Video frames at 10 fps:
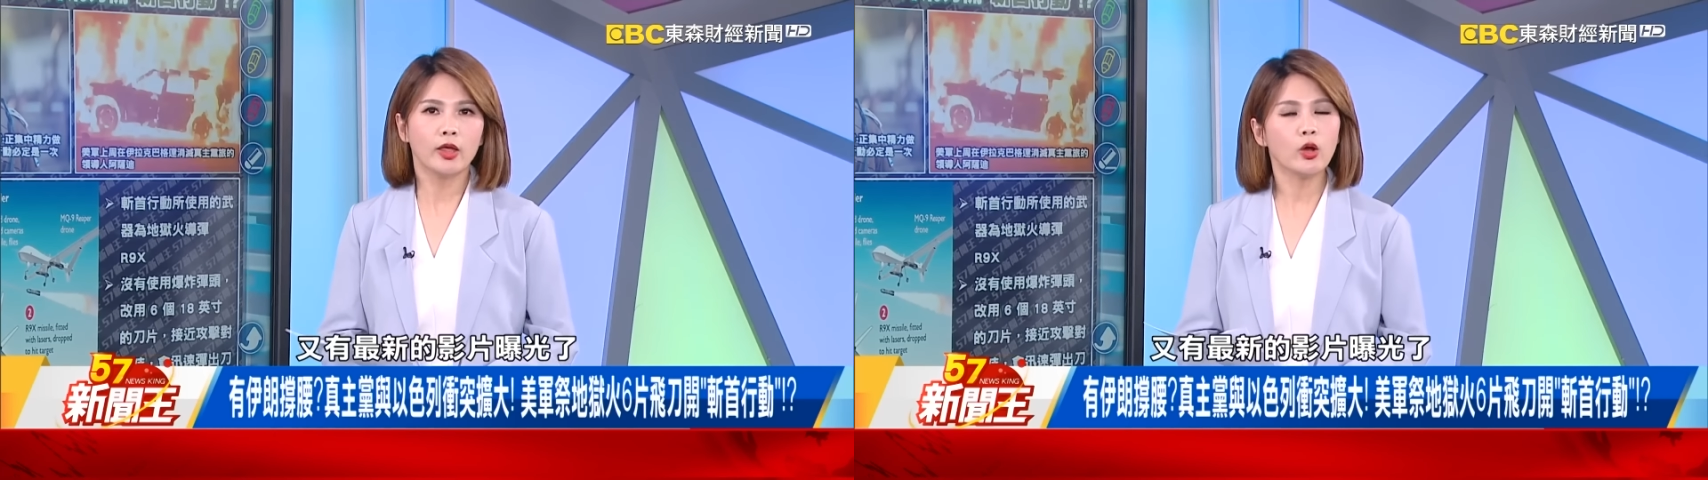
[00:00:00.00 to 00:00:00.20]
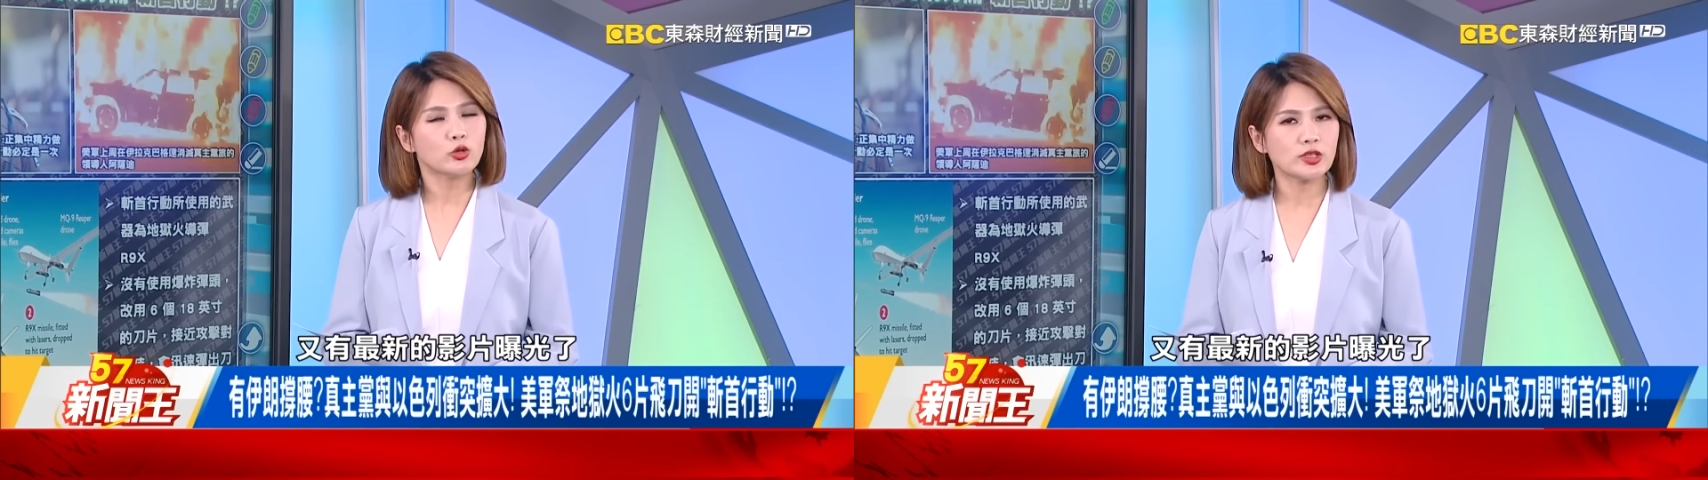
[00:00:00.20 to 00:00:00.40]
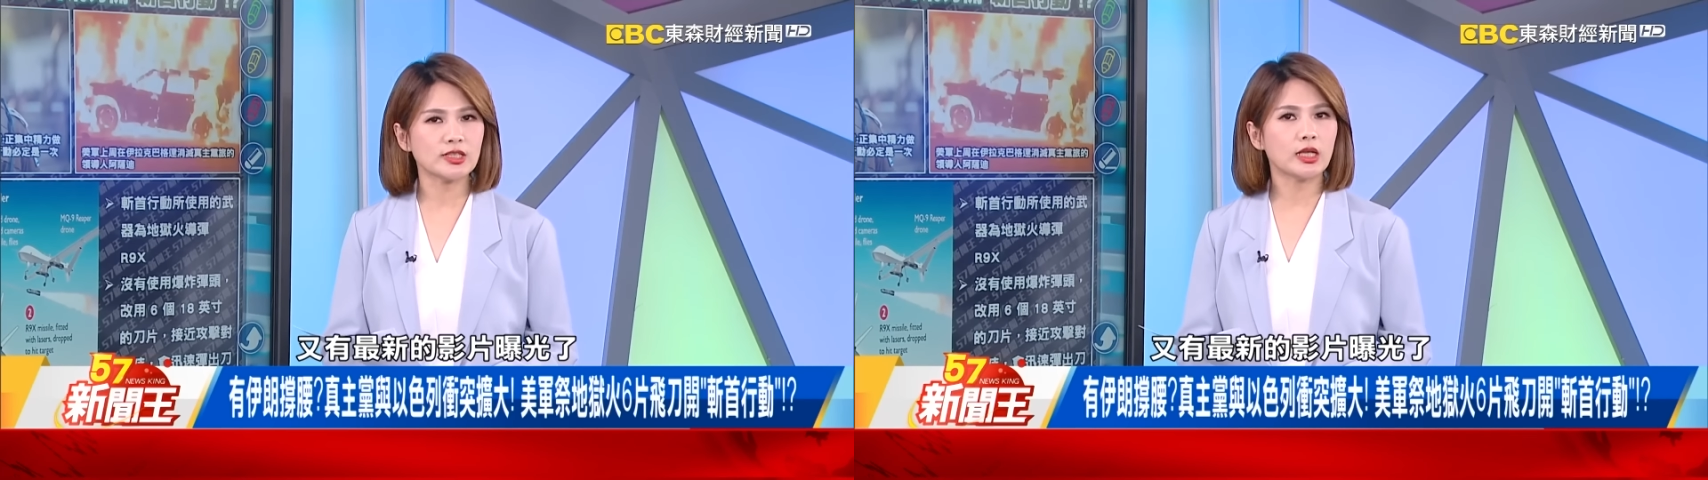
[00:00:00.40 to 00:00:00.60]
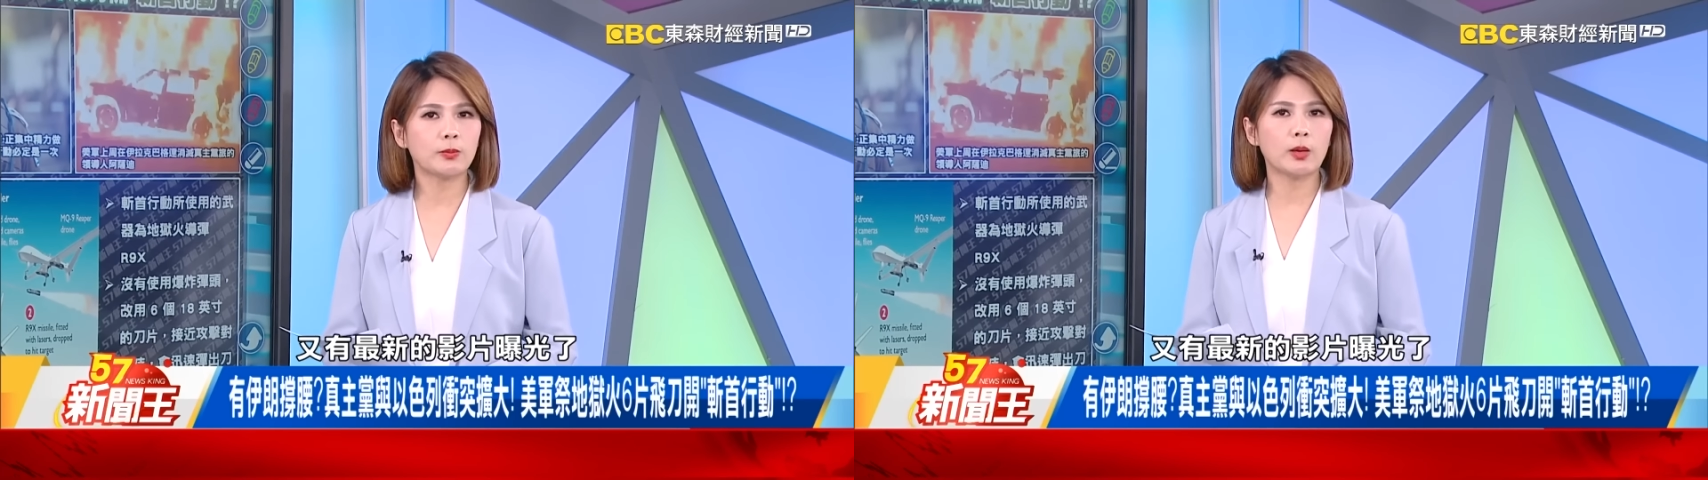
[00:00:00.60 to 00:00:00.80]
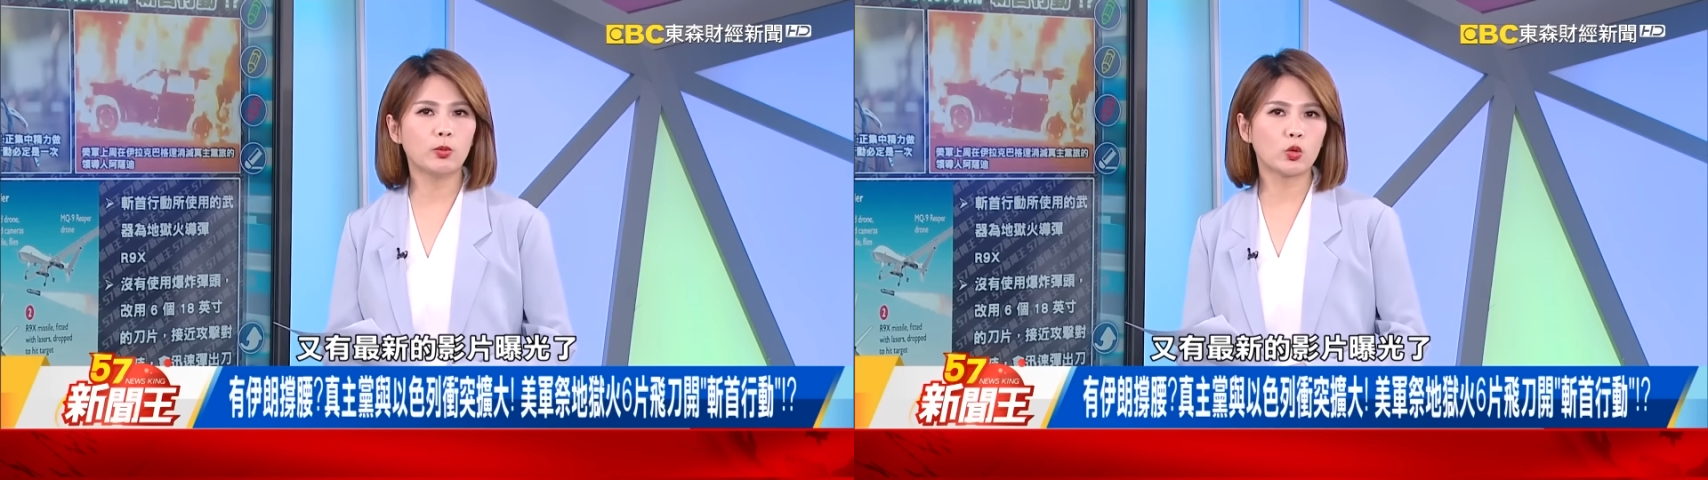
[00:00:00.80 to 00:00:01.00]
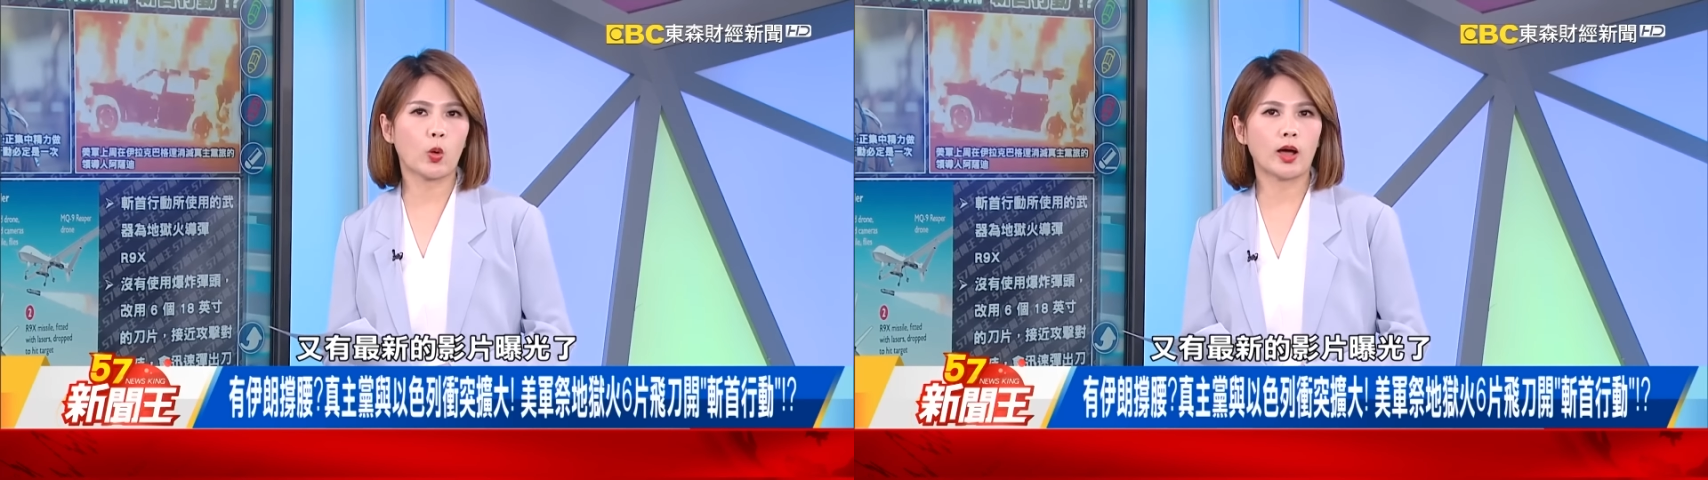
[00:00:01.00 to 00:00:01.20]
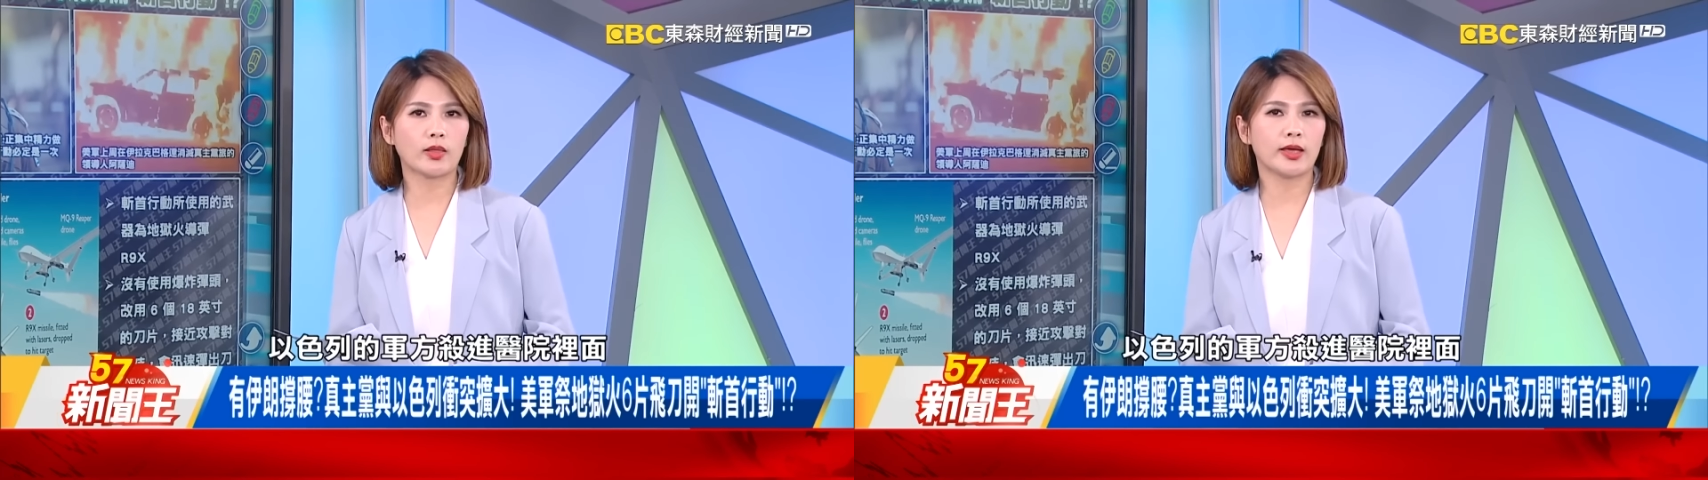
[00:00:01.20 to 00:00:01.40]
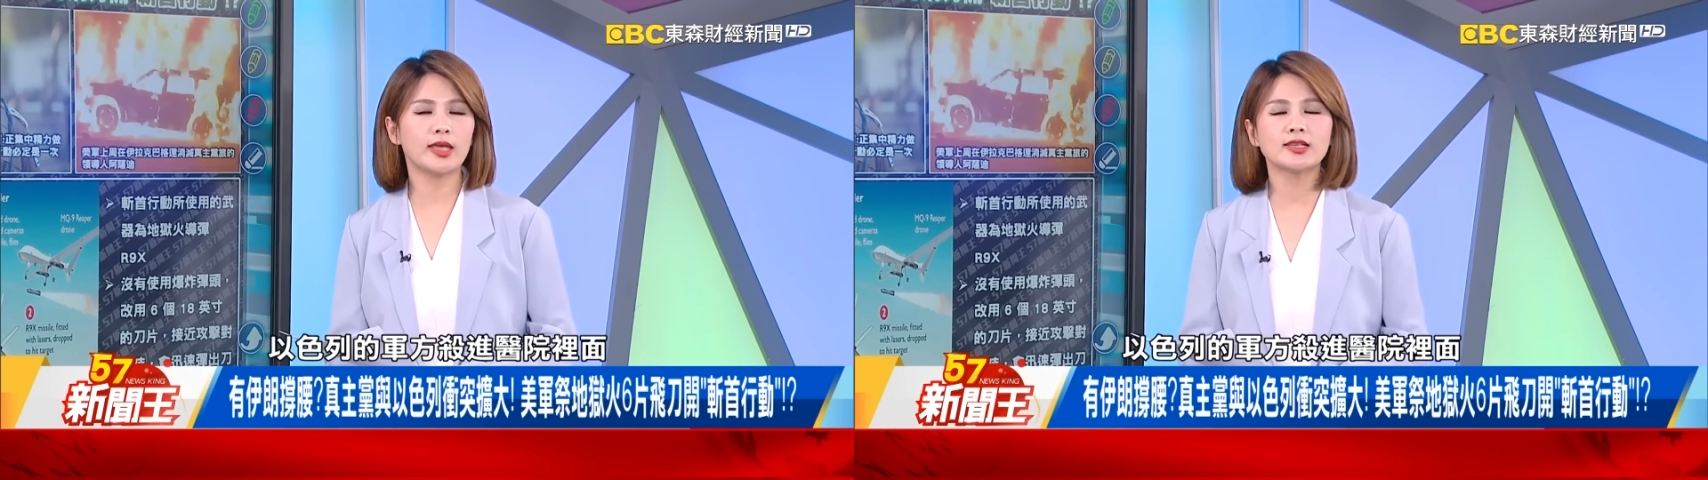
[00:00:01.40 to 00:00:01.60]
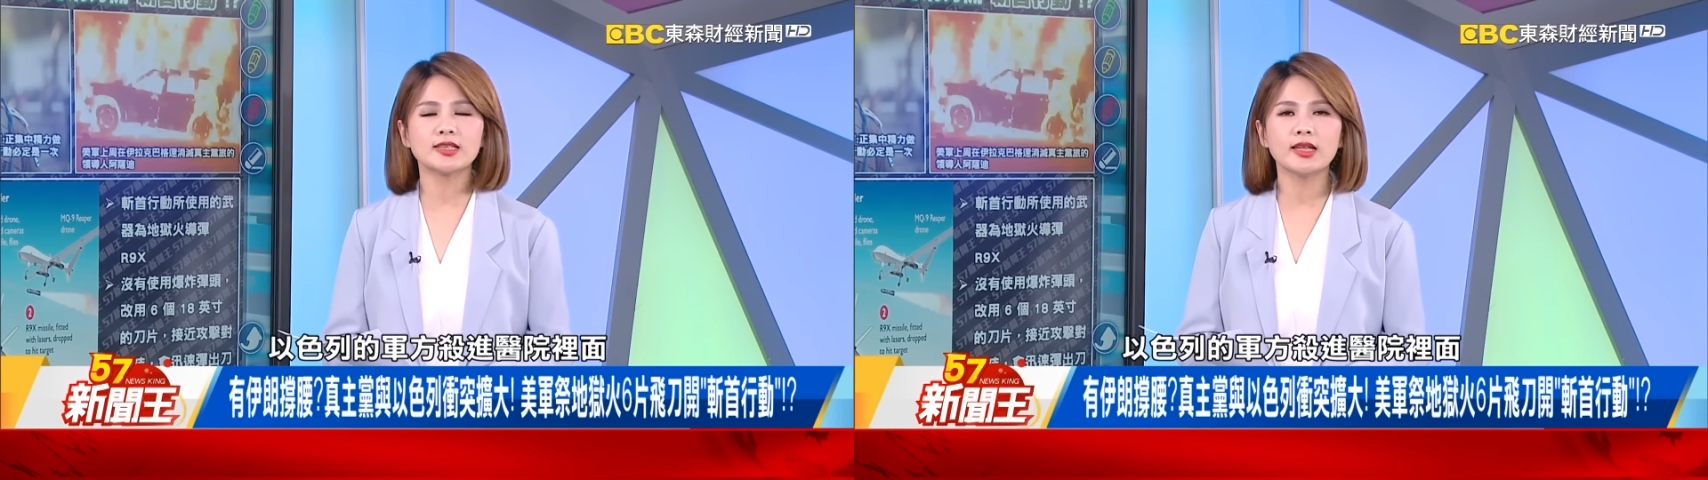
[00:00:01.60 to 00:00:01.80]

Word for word: 也有最新的影片曝光了。以色